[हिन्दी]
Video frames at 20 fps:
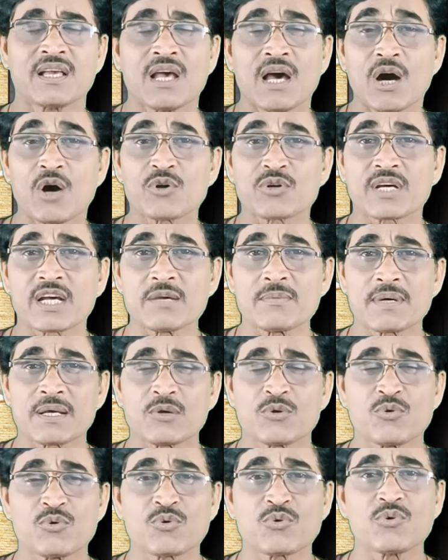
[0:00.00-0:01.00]
और कई बार
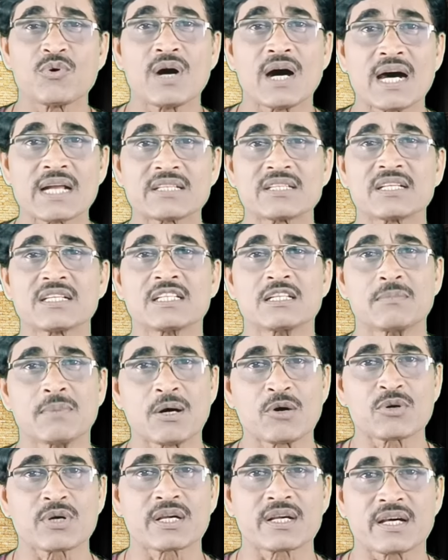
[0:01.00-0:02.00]
लोगों को आर्थिक
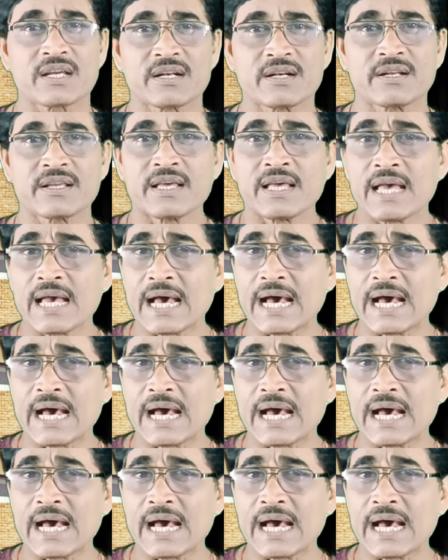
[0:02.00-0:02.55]
दबाव के कारण